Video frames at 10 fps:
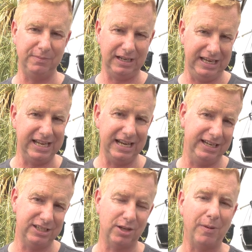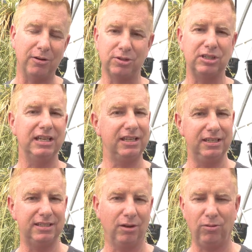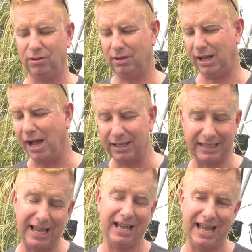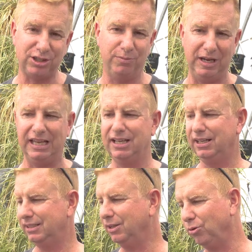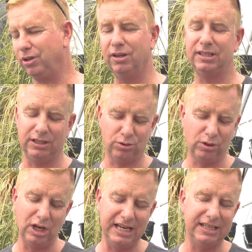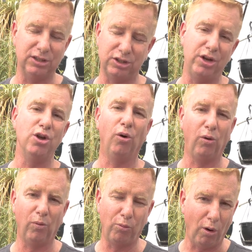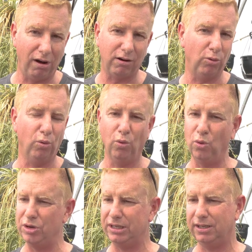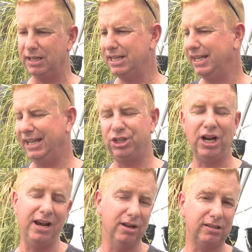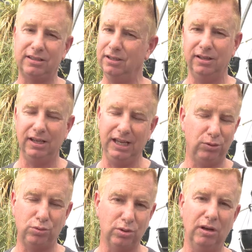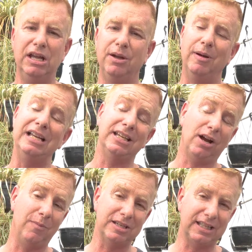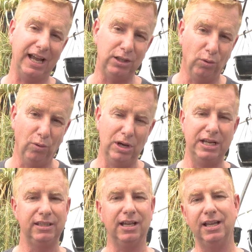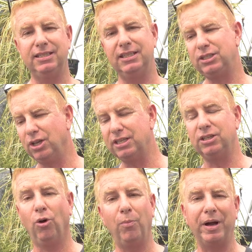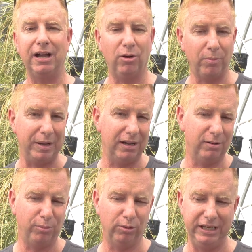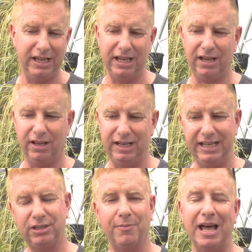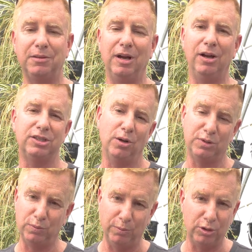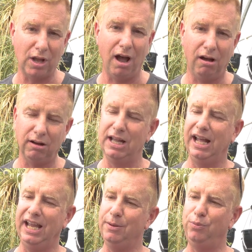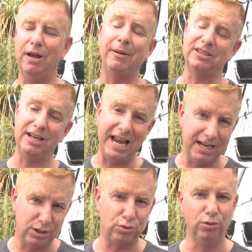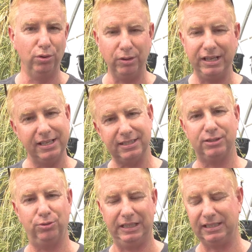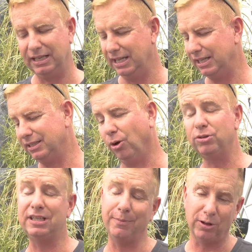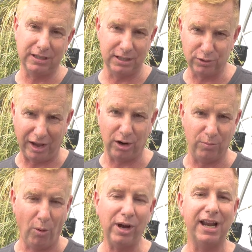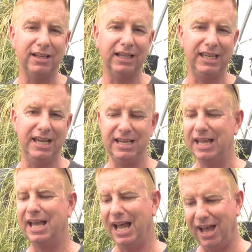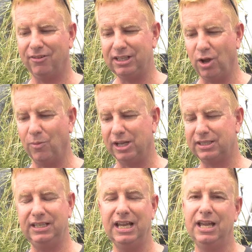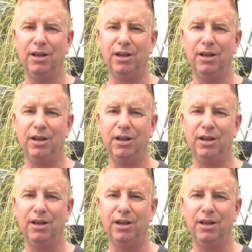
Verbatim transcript: les semences qui sont en temps à semer. Donc, euh, c'est sûr que les oignons, poireaux, euh, échalotes euh, et tout ça, ben, ça commence très tôt. Tandis que si on prend, on prend pour les, tomates, ben, c'est un petit peu plus tard. Et puis après ça, la laitue, et ainsi de suite. Donc, c'est important de se faire un bon calendrier avant de commencer